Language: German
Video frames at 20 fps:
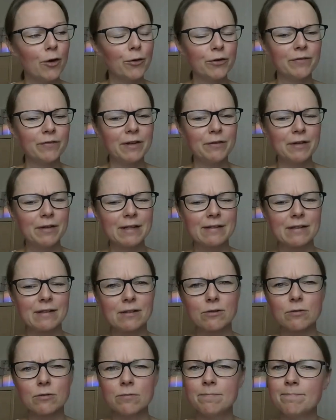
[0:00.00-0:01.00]
Und wenn du jetzt
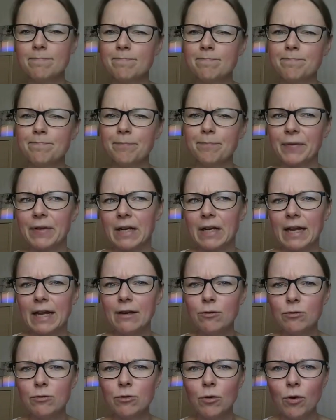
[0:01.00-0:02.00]
sagst so, hm,
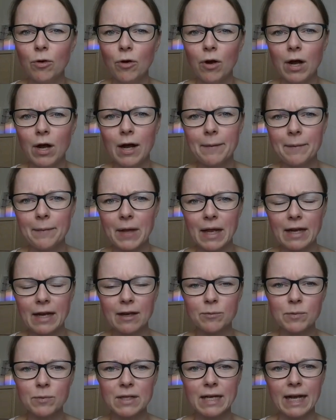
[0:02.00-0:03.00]
Lendunor
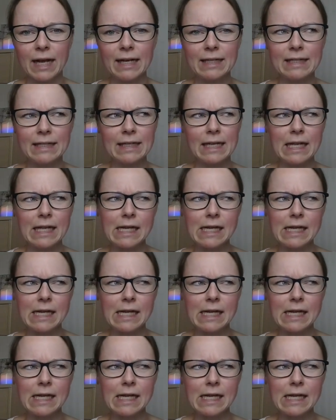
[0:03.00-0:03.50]
erinnert mich eigentlich